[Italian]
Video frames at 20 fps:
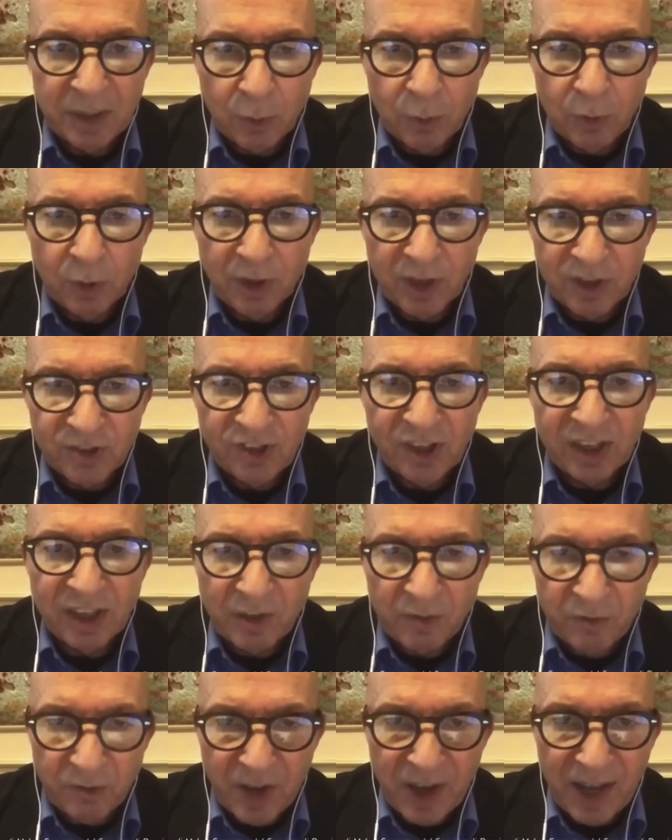quello che c'è
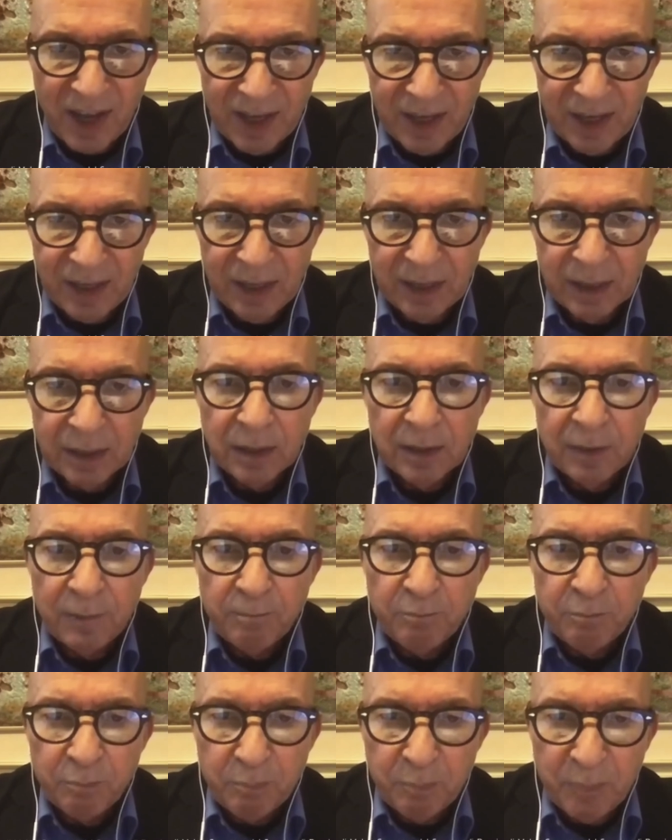da fare
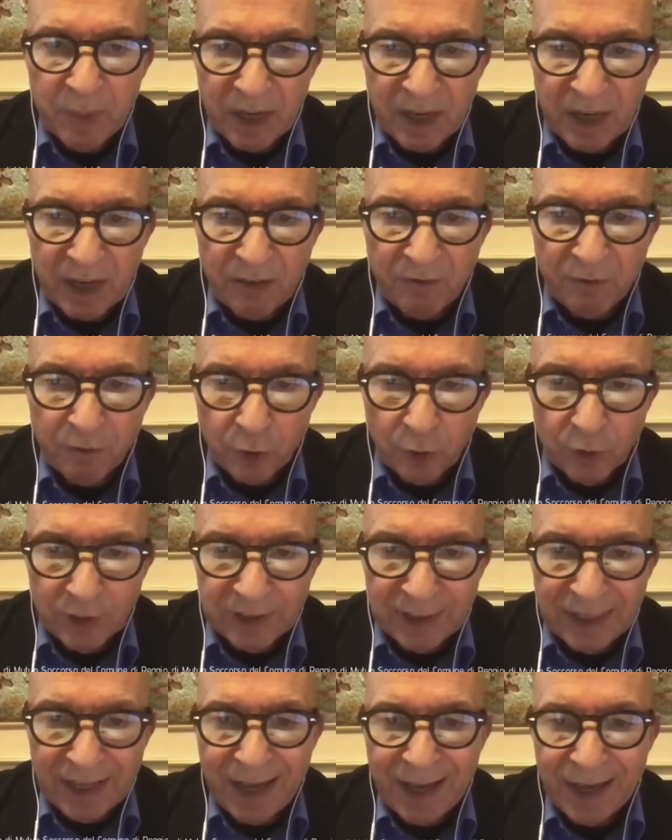per
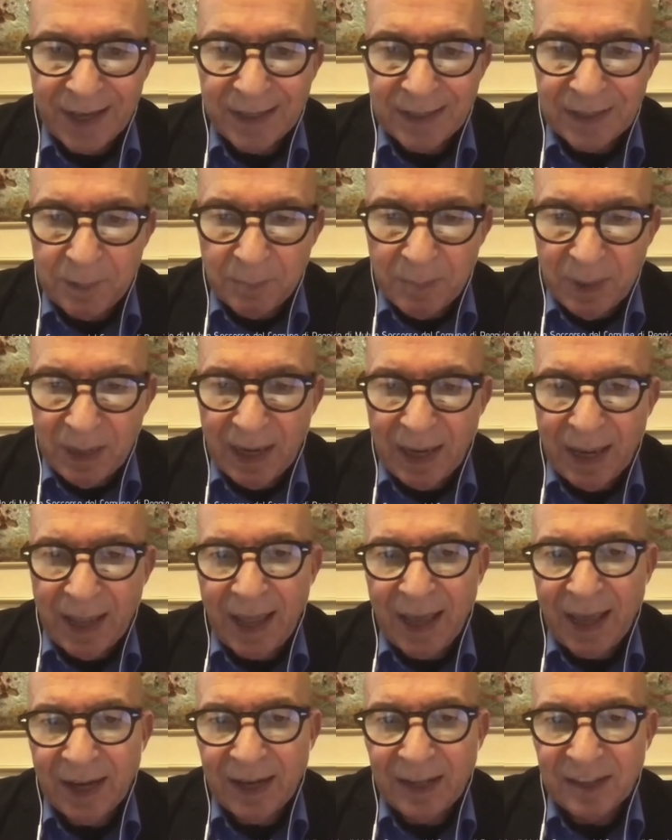affrontare,
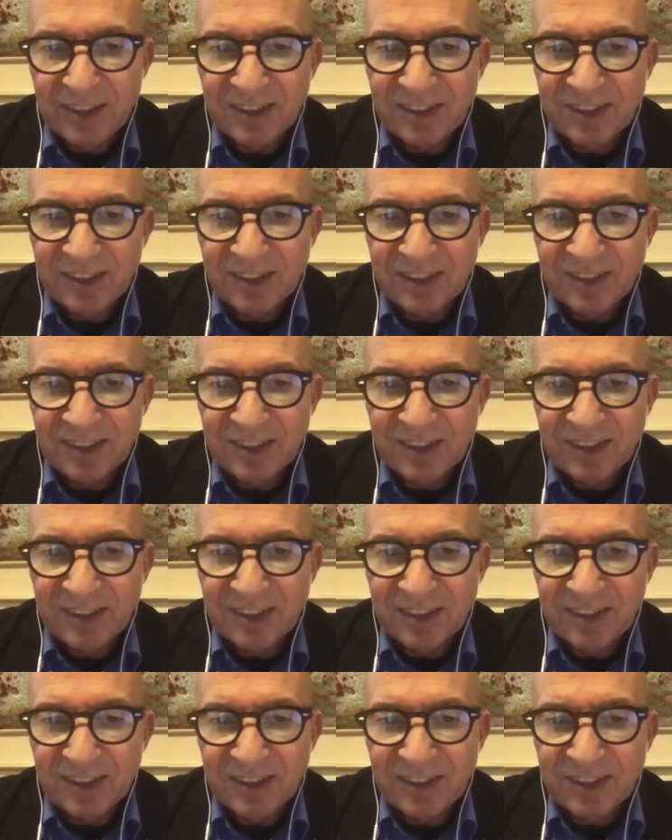debellare,